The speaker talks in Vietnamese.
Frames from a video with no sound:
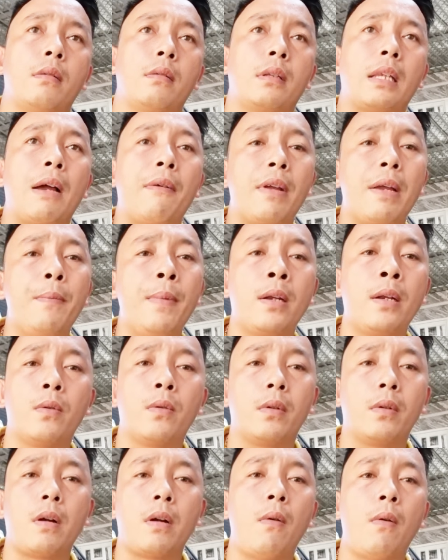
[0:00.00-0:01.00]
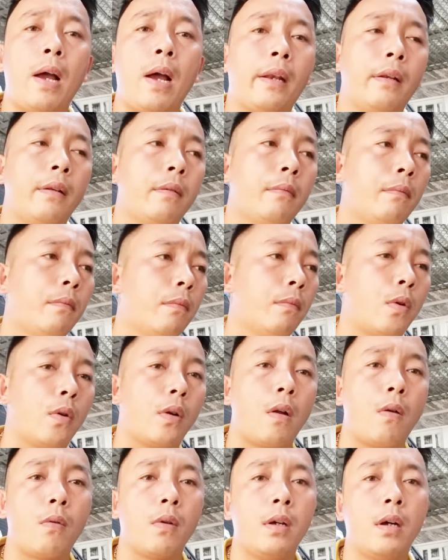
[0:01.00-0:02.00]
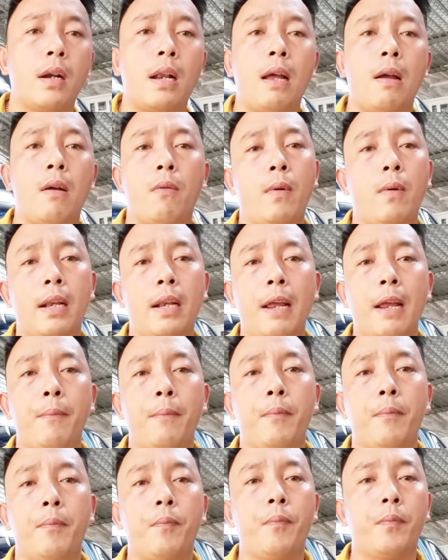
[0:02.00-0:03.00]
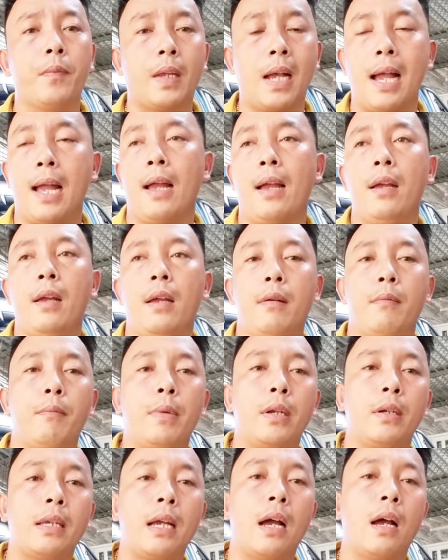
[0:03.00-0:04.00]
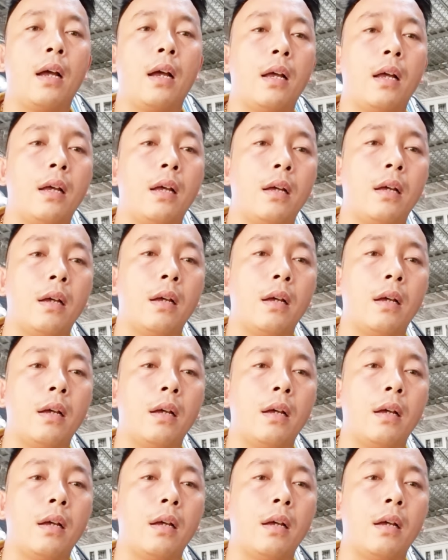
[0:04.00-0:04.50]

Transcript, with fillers: tại vì mình cũng không ăn một đồng lương nào của anh em cả mình chẳng à,